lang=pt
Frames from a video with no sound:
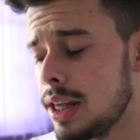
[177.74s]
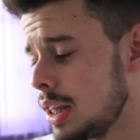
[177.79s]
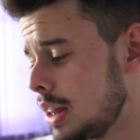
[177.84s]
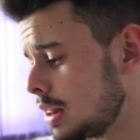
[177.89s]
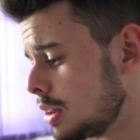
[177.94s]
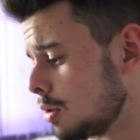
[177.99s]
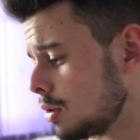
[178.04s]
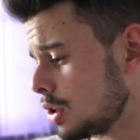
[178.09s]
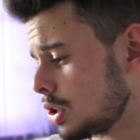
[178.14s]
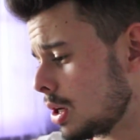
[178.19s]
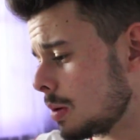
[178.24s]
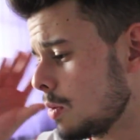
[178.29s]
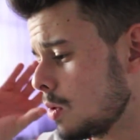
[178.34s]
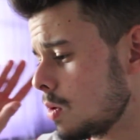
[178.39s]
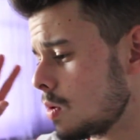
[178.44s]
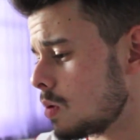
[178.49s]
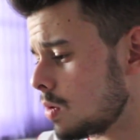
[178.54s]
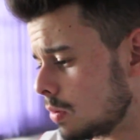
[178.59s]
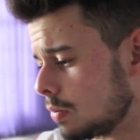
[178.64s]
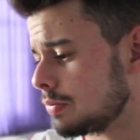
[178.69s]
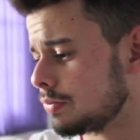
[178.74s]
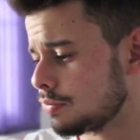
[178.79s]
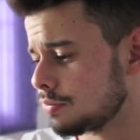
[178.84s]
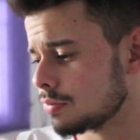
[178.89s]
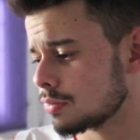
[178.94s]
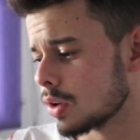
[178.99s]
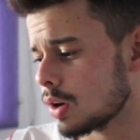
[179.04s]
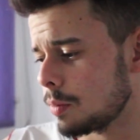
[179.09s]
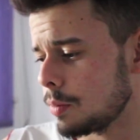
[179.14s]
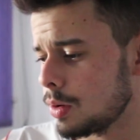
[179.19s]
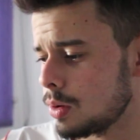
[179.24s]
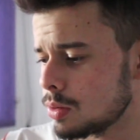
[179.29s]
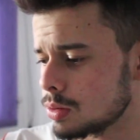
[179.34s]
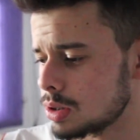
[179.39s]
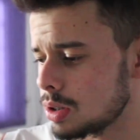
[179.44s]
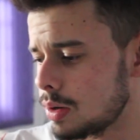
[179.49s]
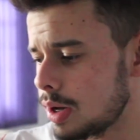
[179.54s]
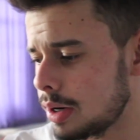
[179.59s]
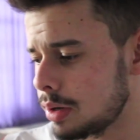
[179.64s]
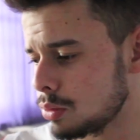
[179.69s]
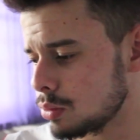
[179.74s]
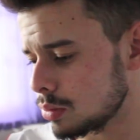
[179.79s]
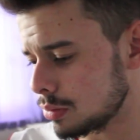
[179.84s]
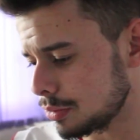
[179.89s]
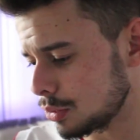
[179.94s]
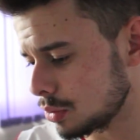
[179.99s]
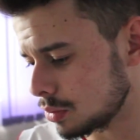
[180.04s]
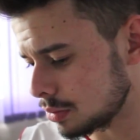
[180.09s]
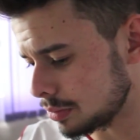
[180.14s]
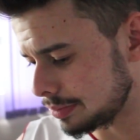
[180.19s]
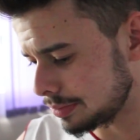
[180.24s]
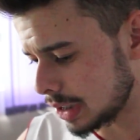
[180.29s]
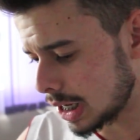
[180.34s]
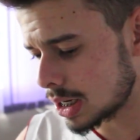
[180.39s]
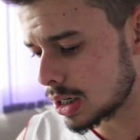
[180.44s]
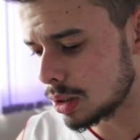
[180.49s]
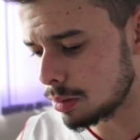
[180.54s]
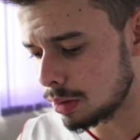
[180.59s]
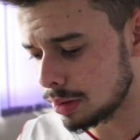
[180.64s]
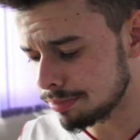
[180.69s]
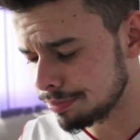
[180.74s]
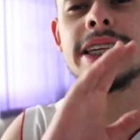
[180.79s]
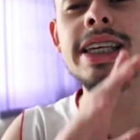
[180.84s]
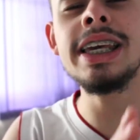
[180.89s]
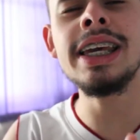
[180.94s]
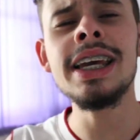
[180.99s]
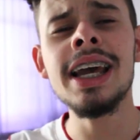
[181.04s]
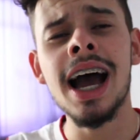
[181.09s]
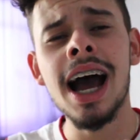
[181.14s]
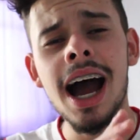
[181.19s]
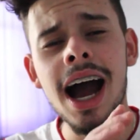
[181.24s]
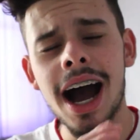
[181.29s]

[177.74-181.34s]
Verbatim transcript: E eu deixei meu, meu celular no, no, na cama. E,